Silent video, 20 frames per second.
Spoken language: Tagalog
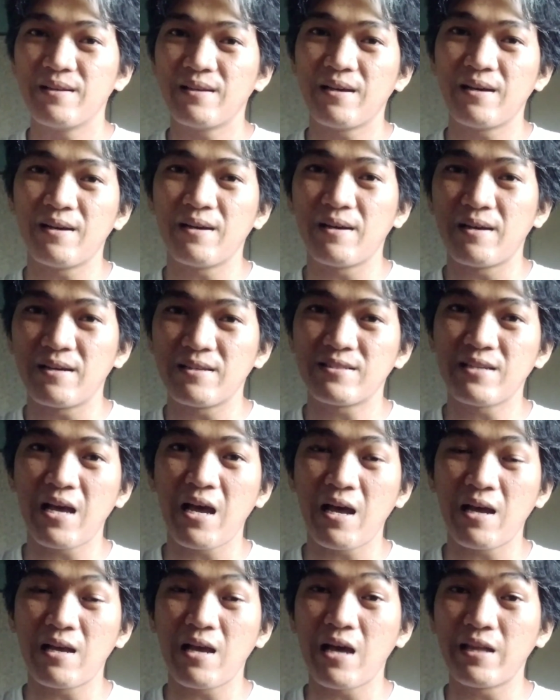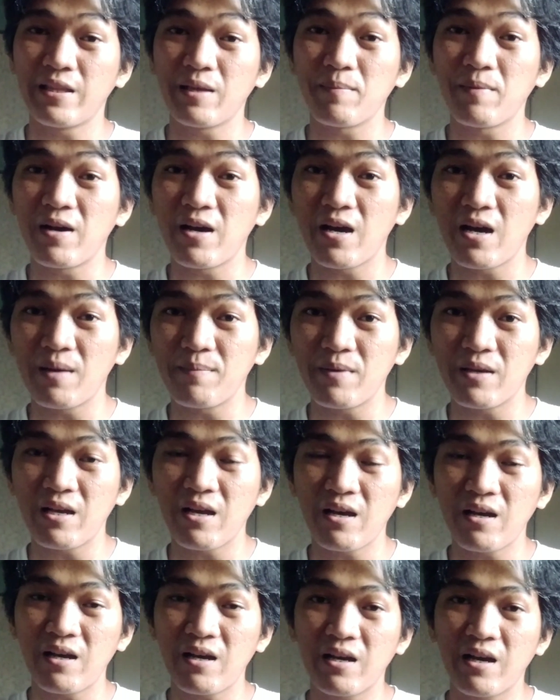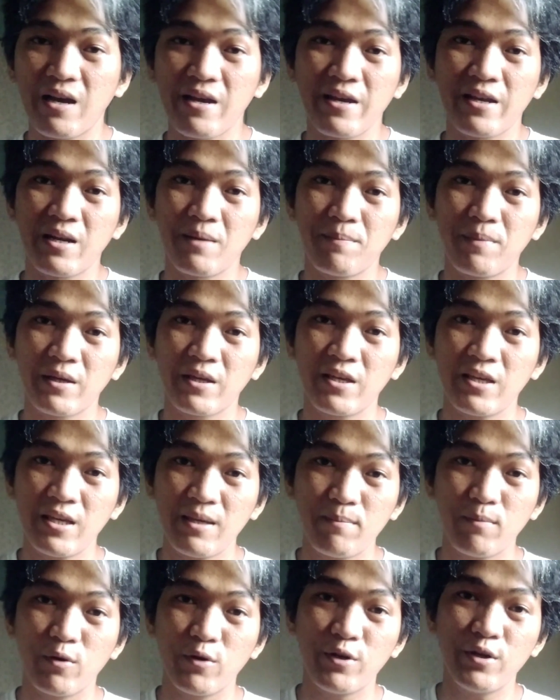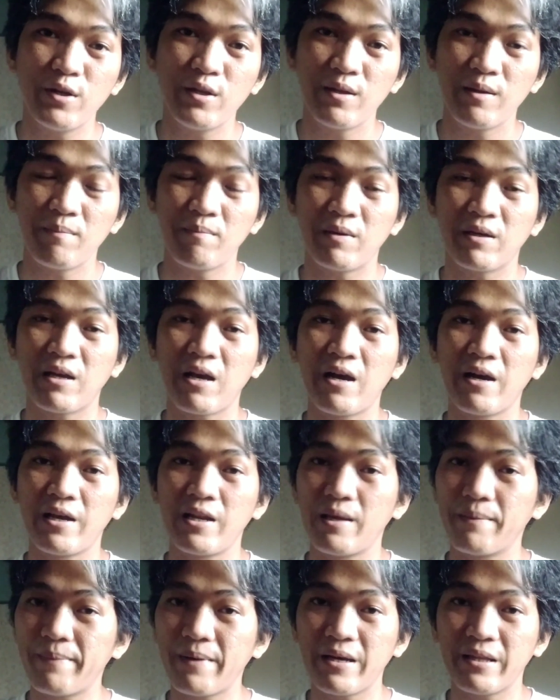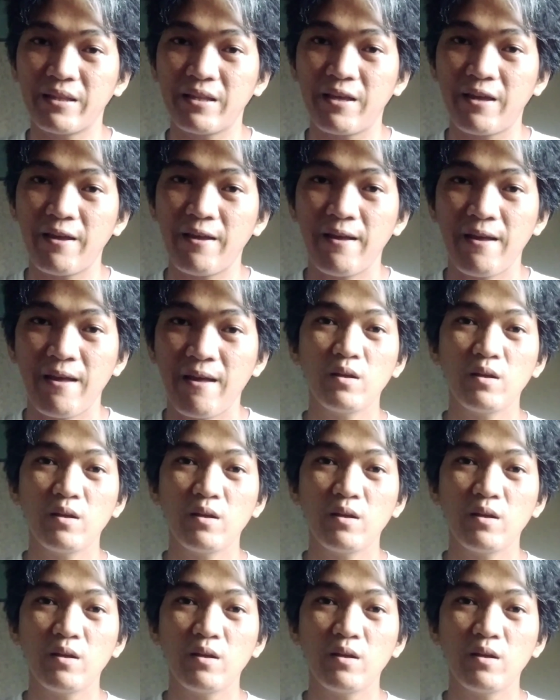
uh, sa ating mga hobby nga kagaya ng pag-iibon, pagkakalapate,